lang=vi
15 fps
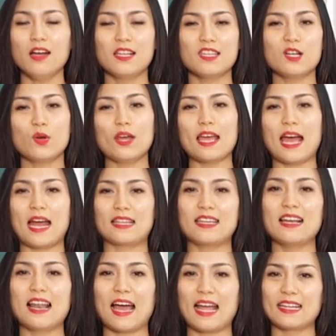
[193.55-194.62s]
những loại hạt như
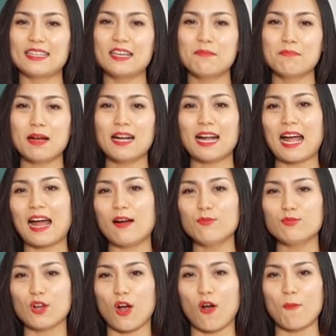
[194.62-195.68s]
là hạnh nhân mắc ca ốc
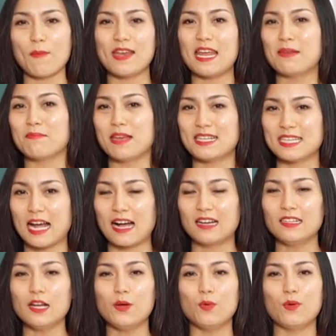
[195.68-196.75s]
chó mè đen mè
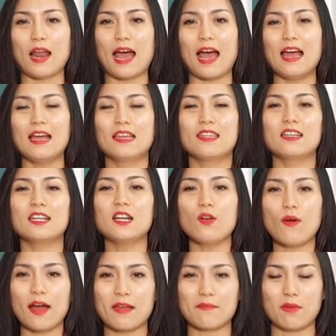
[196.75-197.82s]
trắng đều là những cái
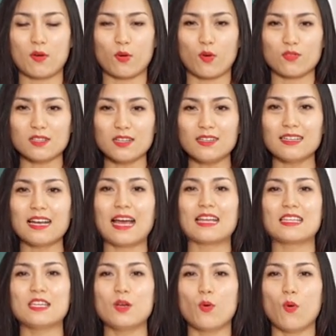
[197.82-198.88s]
loại mà có rất là
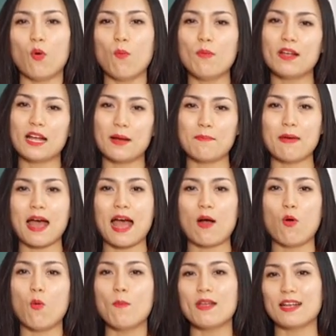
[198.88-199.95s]
nhiều omega 3
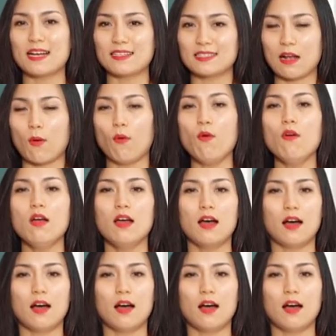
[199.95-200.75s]
omega 6